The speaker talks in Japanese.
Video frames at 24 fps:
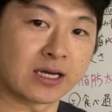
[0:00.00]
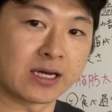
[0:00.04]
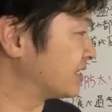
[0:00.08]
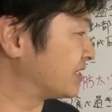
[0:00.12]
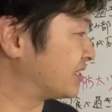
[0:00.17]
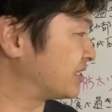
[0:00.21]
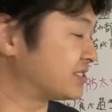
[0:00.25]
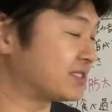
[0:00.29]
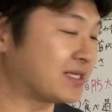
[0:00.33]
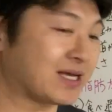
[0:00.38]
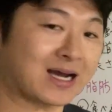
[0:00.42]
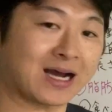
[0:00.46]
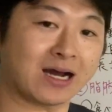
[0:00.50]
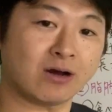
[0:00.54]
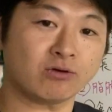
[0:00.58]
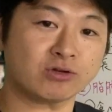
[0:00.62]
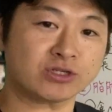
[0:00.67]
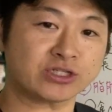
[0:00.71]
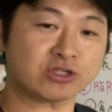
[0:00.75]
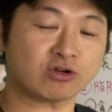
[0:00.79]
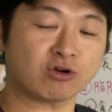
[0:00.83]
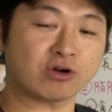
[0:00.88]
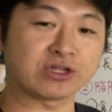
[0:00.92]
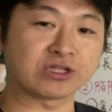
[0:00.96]
膝が
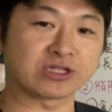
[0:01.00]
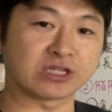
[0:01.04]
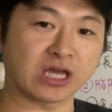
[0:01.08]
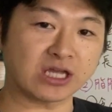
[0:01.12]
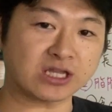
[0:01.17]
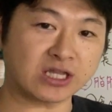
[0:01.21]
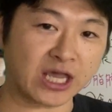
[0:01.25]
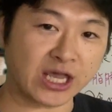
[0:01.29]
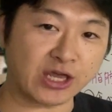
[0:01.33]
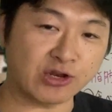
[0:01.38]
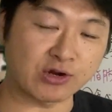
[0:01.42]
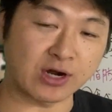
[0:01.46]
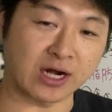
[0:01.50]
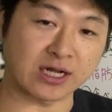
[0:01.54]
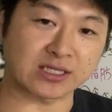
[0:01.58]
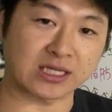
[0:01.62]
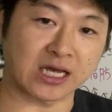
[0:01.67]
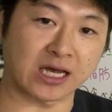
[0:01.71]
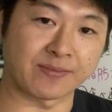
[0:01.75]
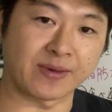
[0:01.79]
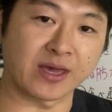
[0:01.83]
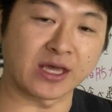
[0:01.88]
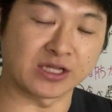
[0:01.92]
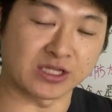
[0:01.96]
後ろに出ているが
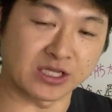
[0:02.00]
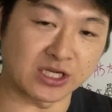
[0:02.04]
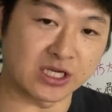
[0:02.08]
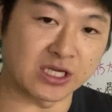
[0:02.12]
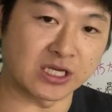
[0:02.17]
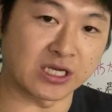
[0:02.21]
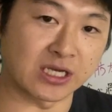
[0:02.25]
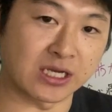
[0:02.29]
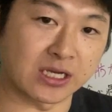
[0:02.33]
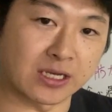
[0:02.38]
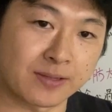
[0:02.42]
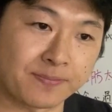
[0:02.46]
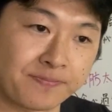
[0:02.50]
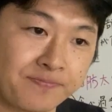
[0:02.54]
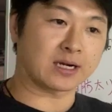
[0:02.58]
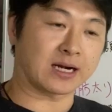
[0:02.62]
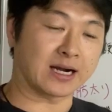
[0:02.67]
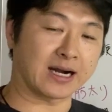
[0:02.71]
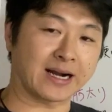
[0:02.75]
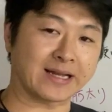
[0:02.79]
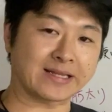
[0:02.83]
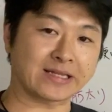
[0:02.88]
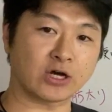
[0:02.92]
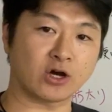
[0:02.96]
ために、
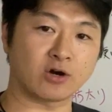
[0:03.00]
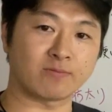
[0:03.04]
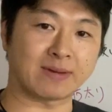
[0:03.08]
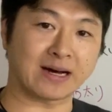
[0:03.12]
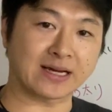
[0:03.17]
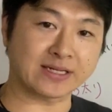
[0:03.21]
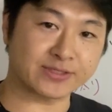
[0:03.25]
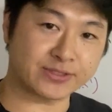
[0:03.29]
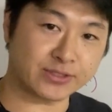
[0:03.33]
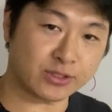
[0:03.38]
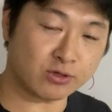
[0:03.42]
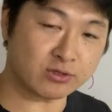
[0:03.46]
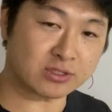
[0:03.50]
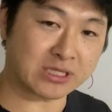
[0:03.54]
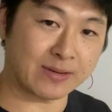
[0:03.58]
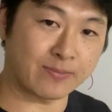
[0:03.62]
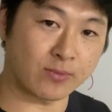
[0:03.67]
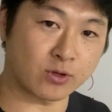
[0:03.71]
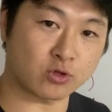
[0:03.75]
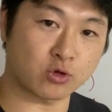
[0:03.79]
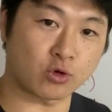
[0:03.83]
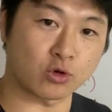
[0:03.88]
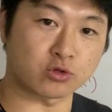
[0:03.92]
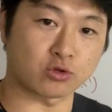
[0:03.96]
体をまっすぐ
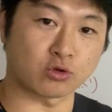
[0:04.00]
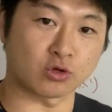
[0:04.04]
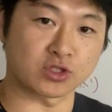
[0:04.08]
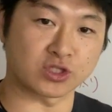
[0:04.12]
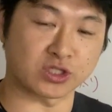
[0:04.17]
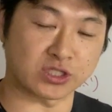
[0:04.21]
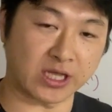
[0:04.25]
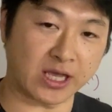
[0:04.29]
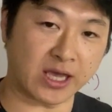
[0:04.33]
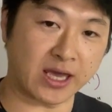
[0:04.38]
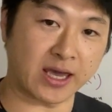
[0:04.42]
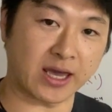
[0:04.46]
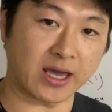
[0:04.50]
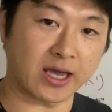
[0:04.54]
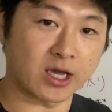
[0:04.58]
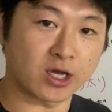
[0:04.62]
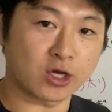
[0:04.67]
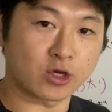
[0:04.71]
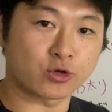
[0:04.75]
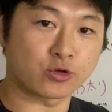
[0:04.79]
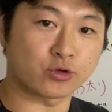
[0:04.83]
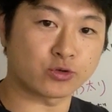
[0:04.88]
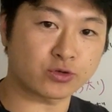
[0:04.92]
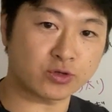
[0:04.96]
保とうとし
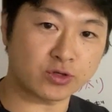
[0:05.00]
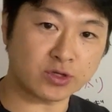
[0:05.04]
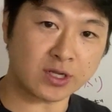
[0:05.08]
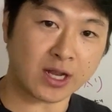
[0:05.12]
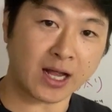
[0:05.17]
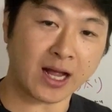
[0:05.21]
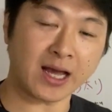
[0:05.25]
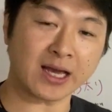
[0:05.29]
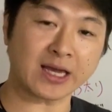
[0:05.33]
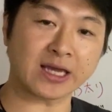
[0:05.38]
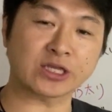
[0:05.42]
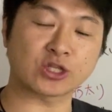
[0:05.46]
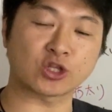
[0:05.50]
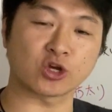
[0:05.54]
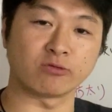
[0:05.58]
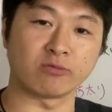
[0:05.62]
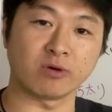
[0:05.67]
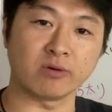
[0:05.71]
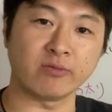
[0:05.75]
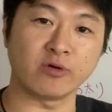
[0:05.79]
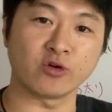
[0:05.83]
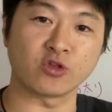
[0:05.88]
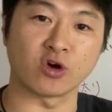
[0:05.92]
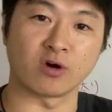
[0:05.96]
て、ふくらはぎと
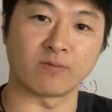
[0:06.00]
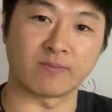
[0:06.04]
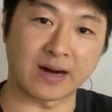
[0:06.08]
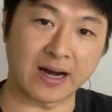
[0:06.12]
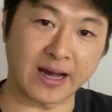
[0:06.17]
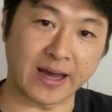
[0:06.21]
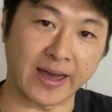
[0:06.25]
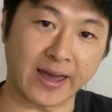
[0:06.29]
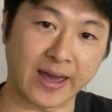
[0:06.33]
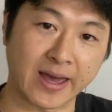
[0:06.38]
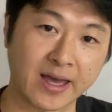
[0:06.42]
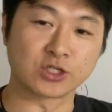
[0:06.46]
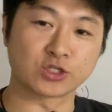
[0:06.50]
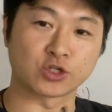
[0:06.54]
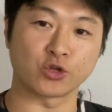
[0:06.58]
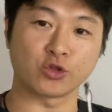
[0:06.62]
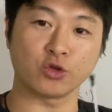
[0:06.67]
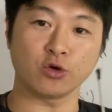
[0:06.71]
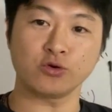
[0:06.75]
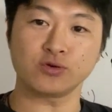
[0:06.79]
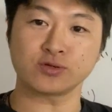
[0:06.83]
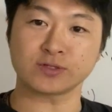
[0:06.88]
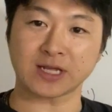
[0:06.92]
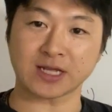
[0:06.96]
ももの前、そ
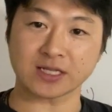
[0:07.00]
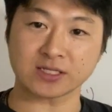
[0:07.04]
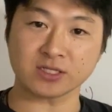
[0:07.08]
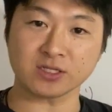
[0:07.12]
の2